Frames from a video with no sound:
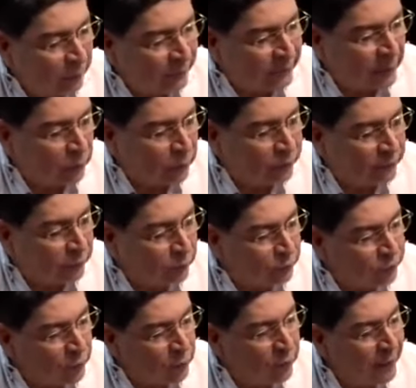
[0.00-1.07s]
nuestra
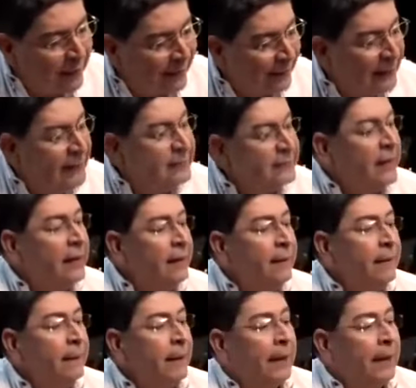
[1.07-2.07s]
Constitución dice,